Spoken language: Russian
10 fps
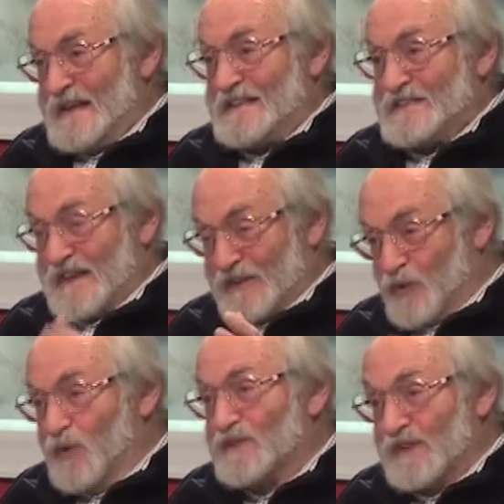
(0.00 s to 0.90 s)

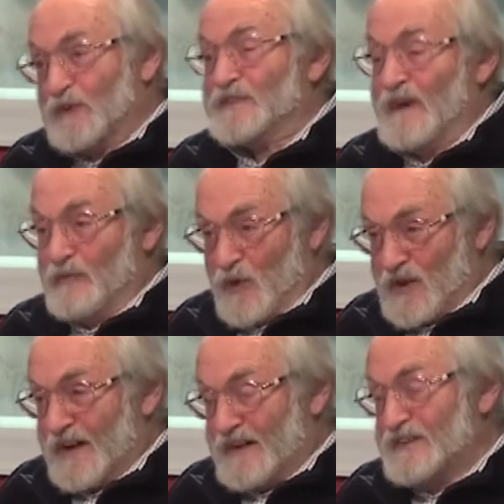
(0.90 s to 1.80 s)
задолго до того,
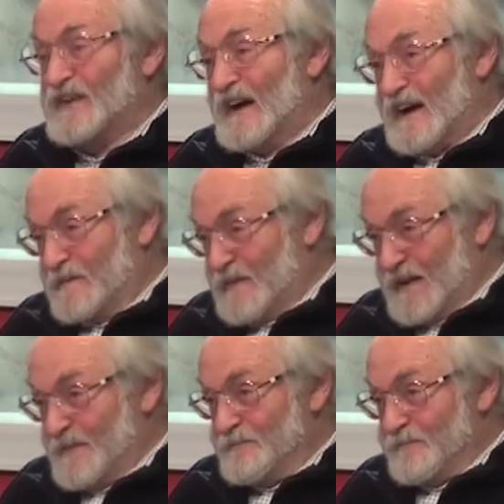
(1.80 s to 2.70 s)
как эти армии